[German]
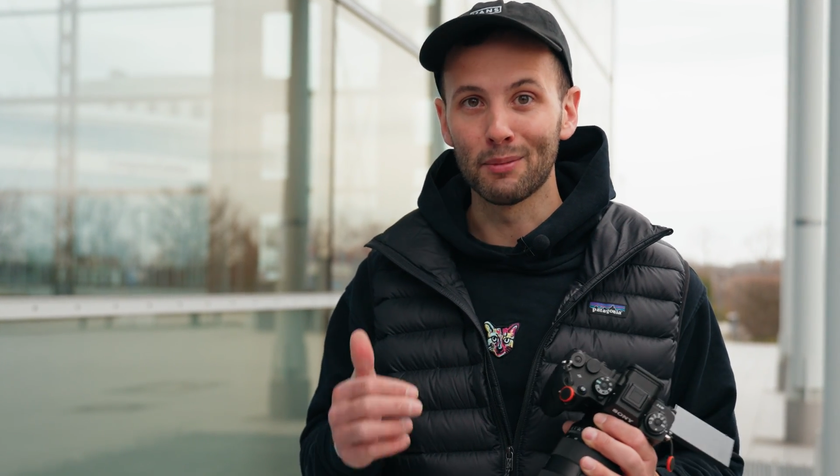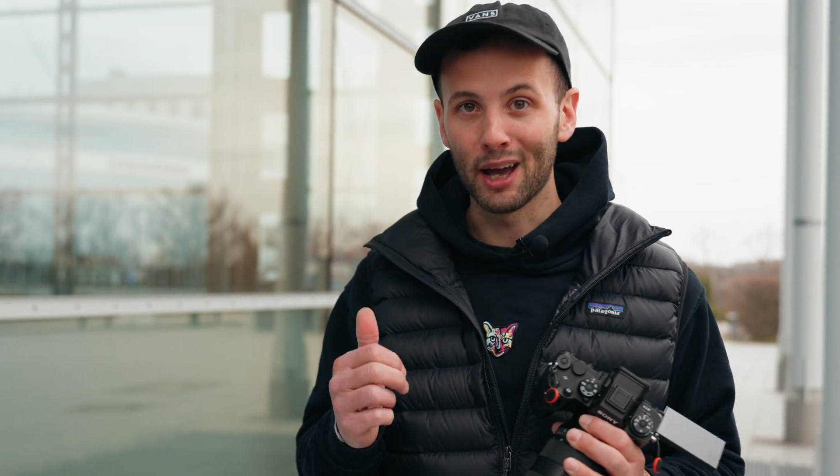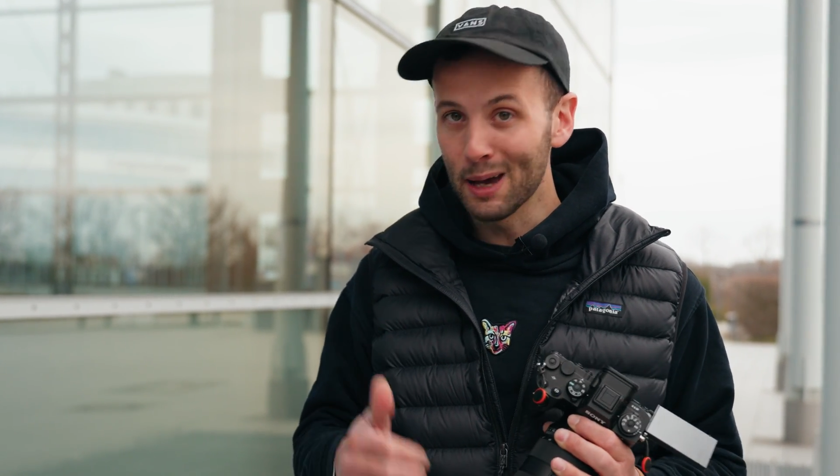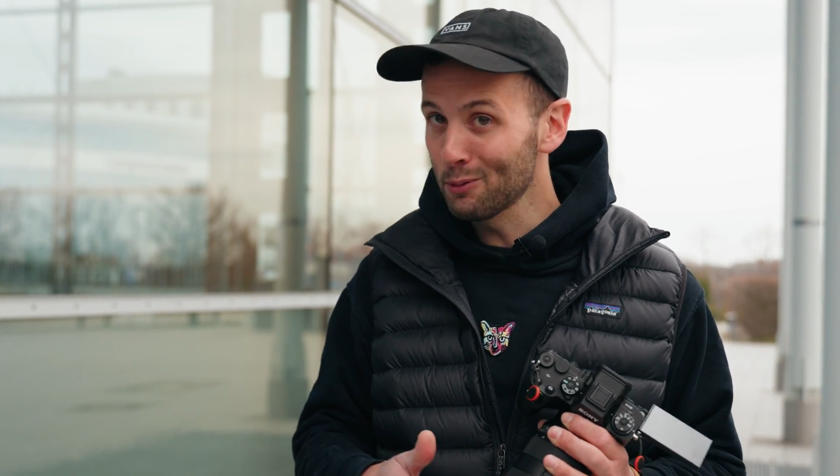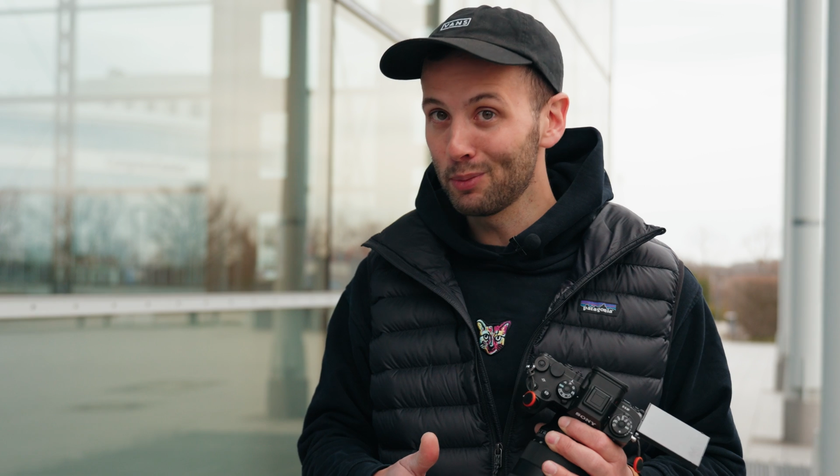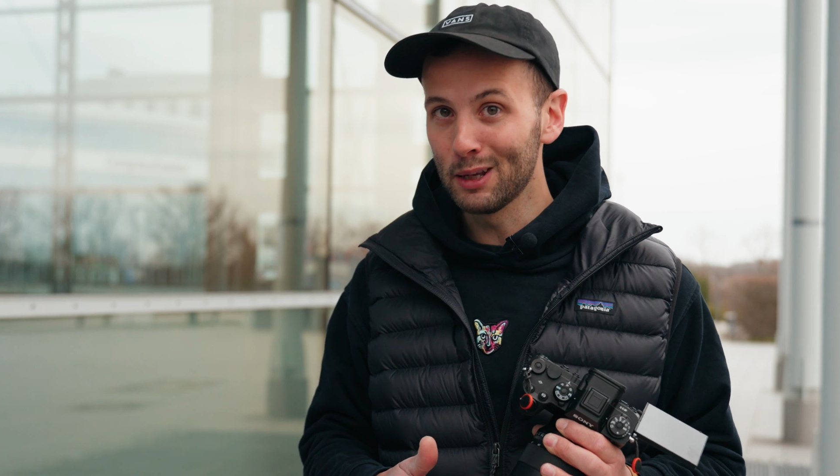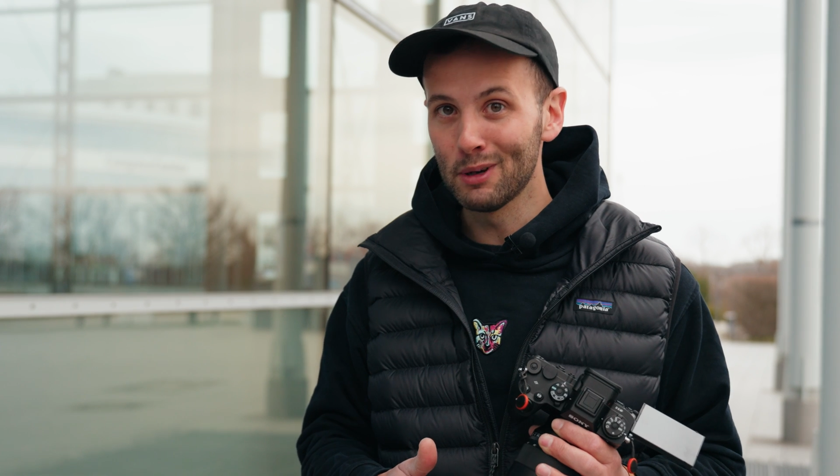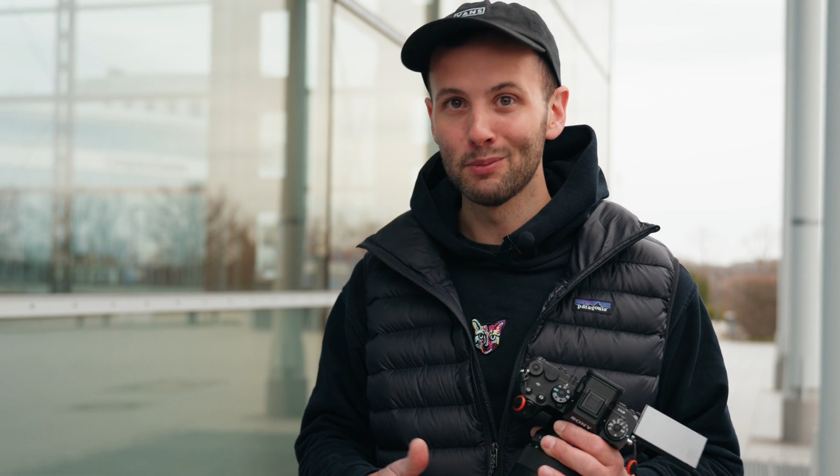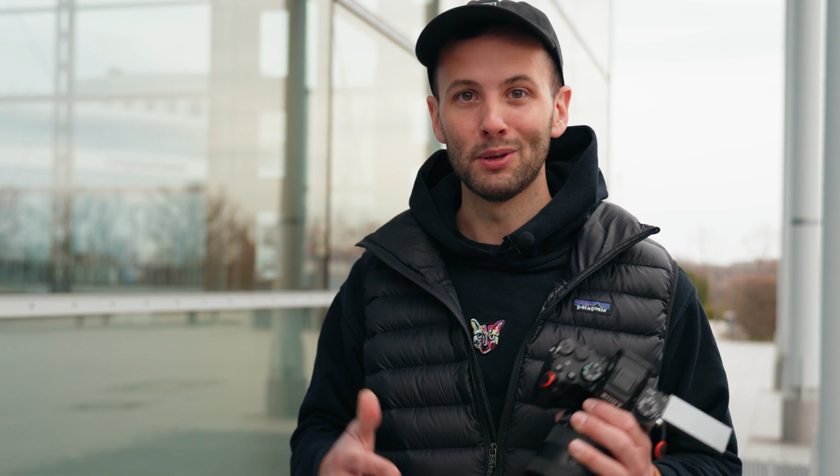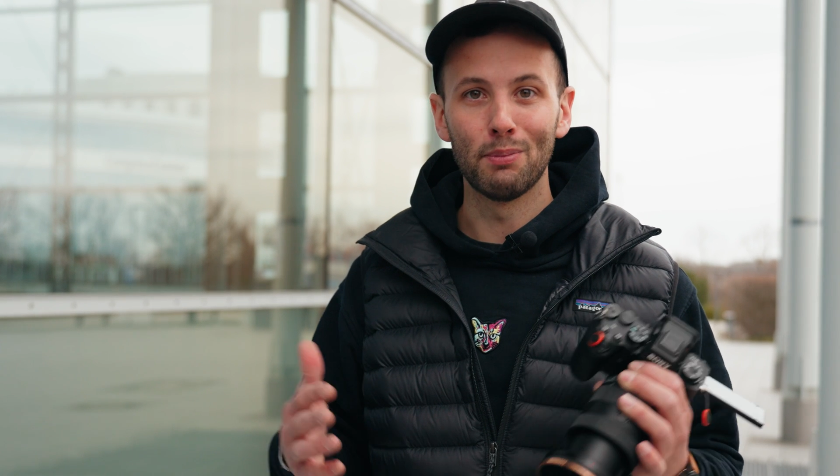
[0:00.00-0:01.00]
haben kein Problem
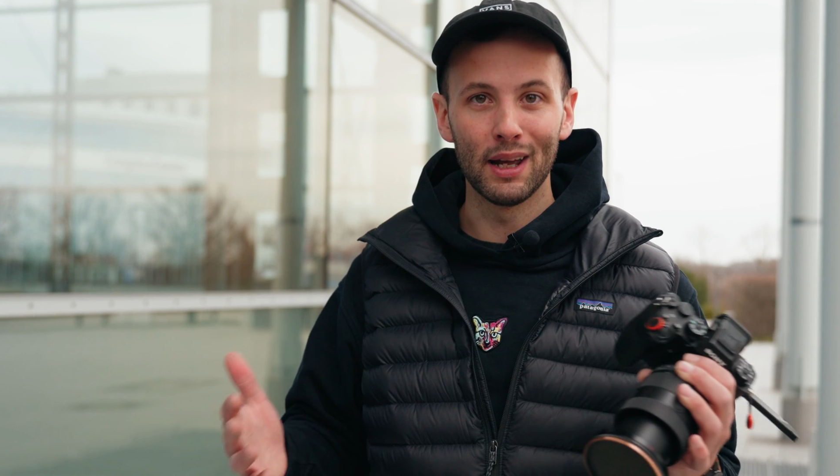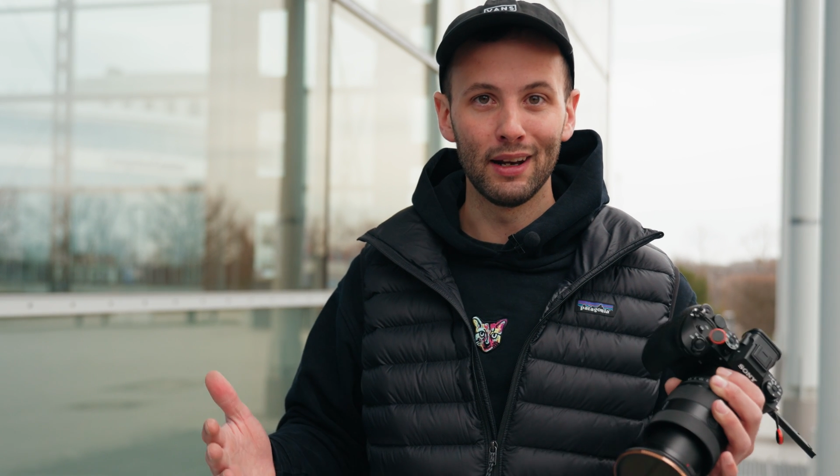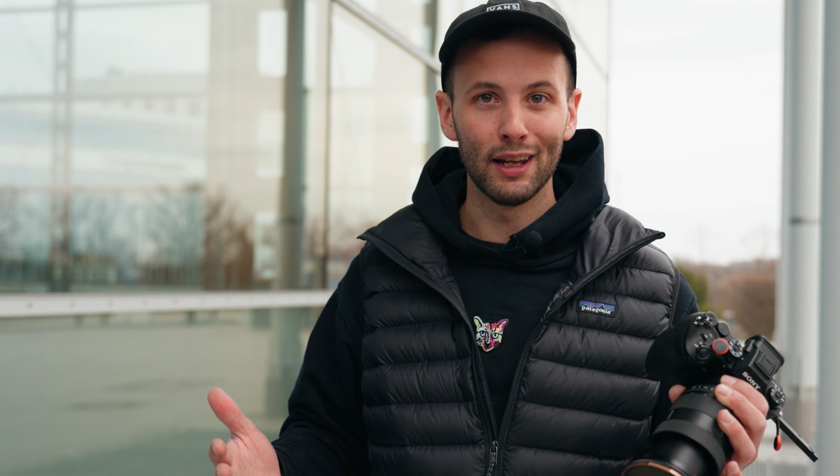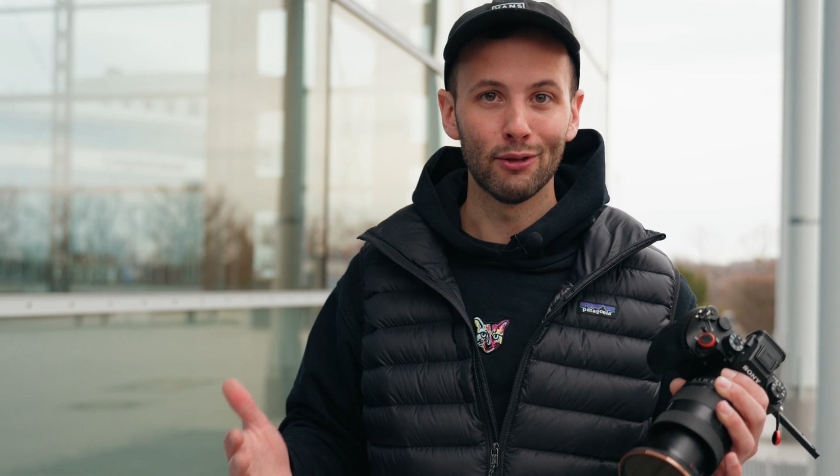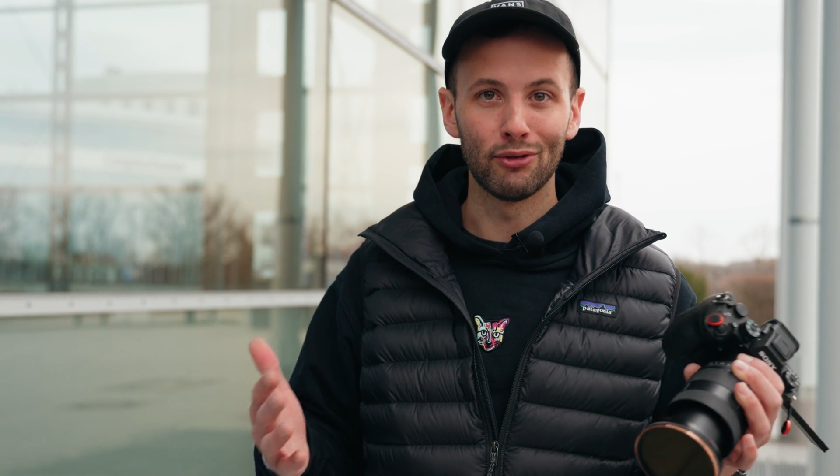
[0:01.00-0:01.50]
mehr mit Banding,